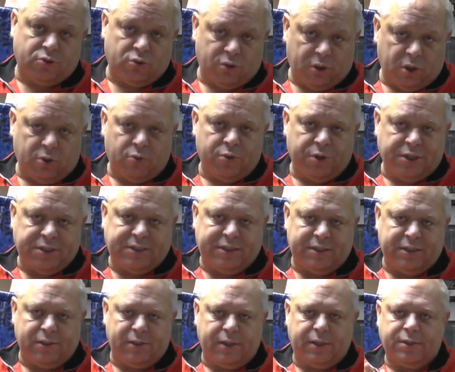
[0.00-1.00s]
что такое
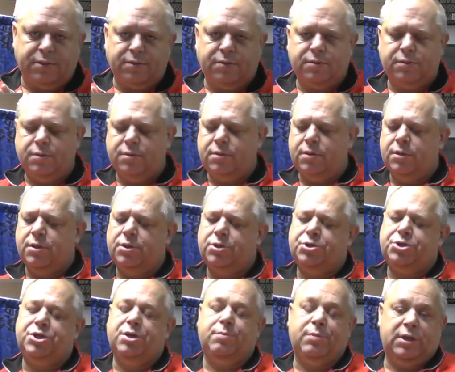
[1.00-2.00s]
сила,
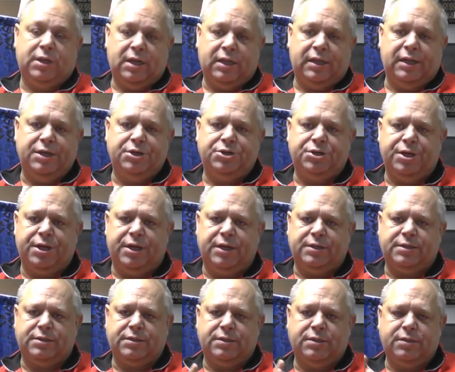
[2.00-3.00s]
чем она
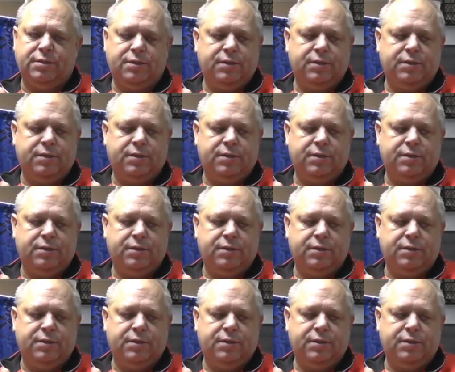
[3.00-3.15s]
отличается,